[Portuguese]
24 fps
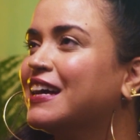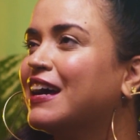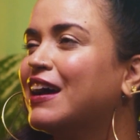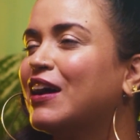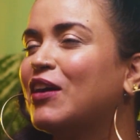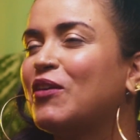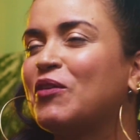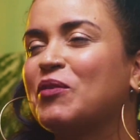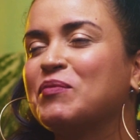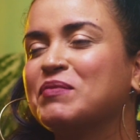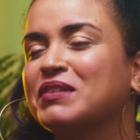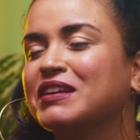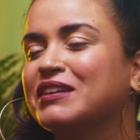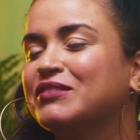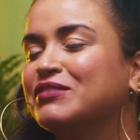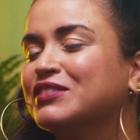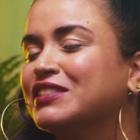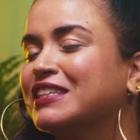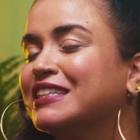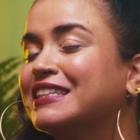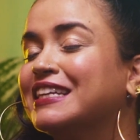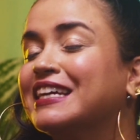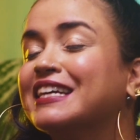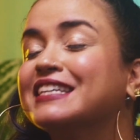Não, amiga,
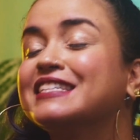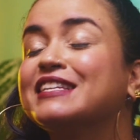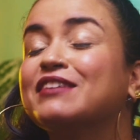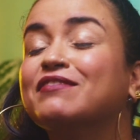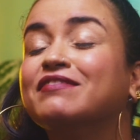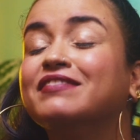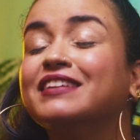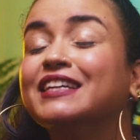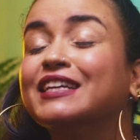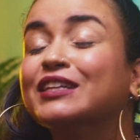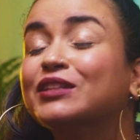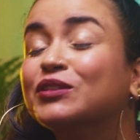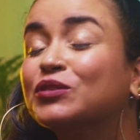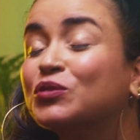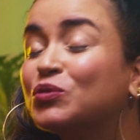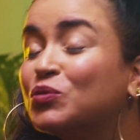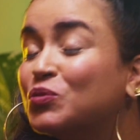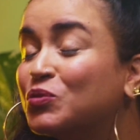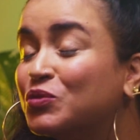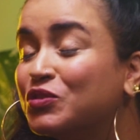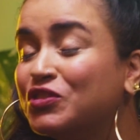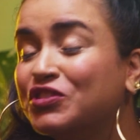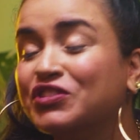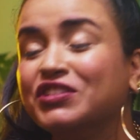você tem essa
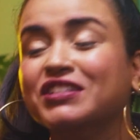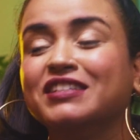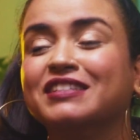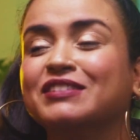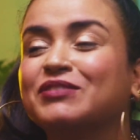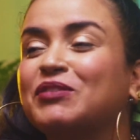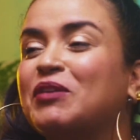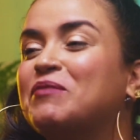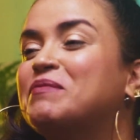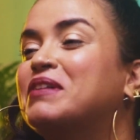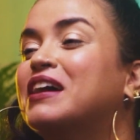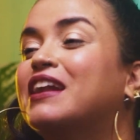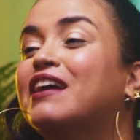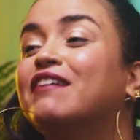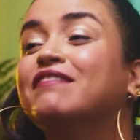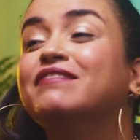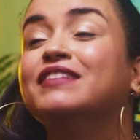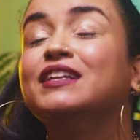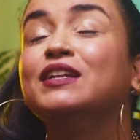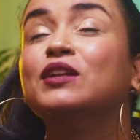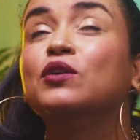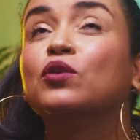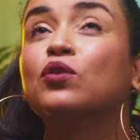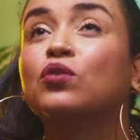virtude. Isso é
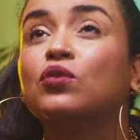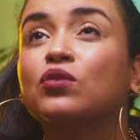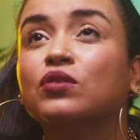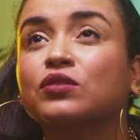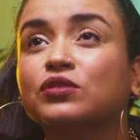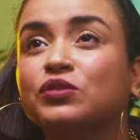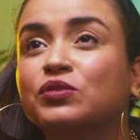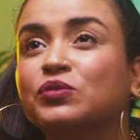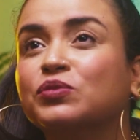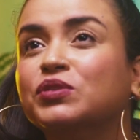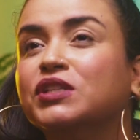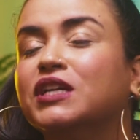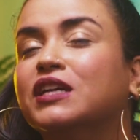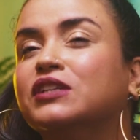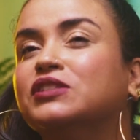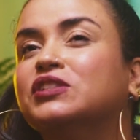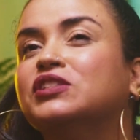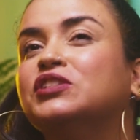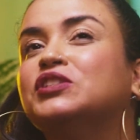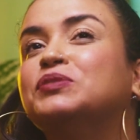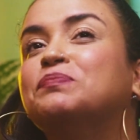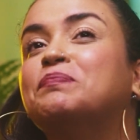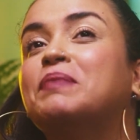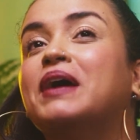maravilhoso e a
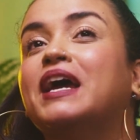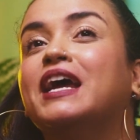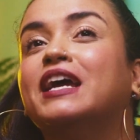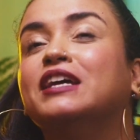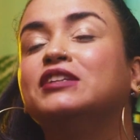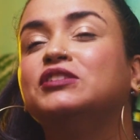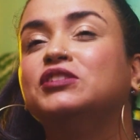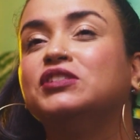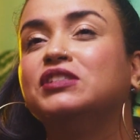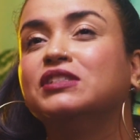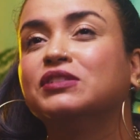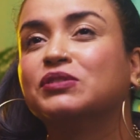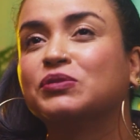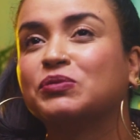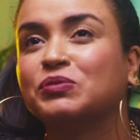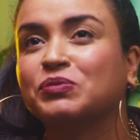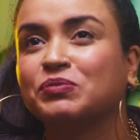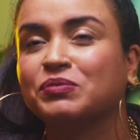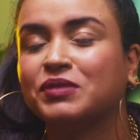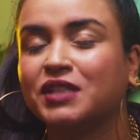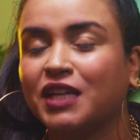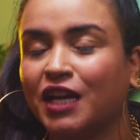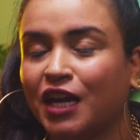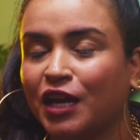gente perde isso com
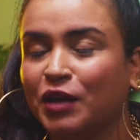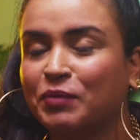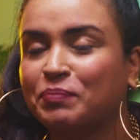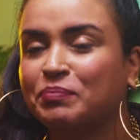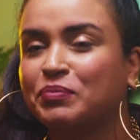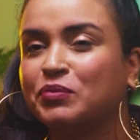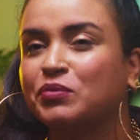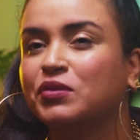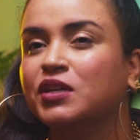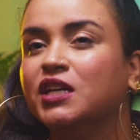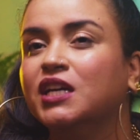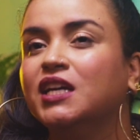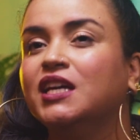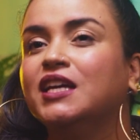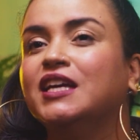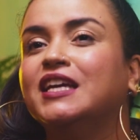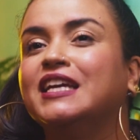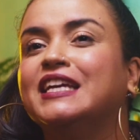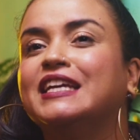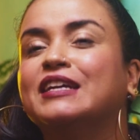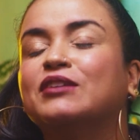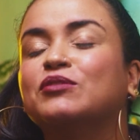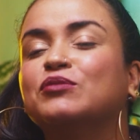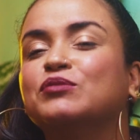o tempo.
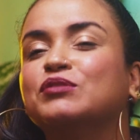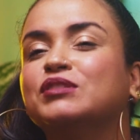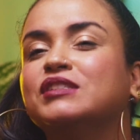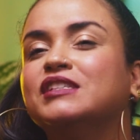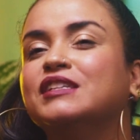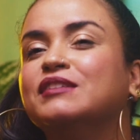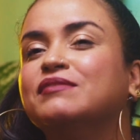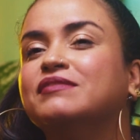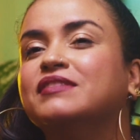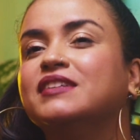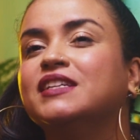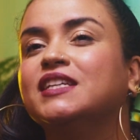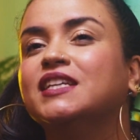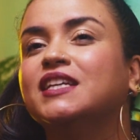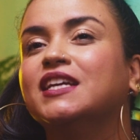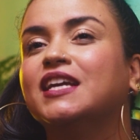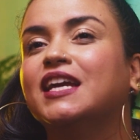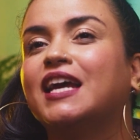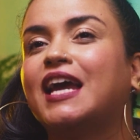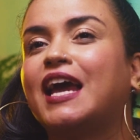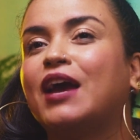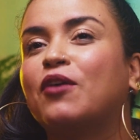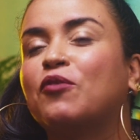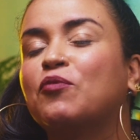
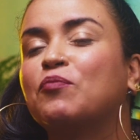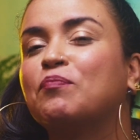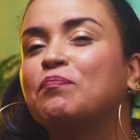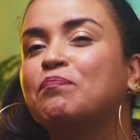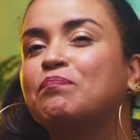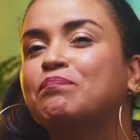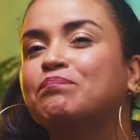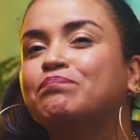Inclusive, é um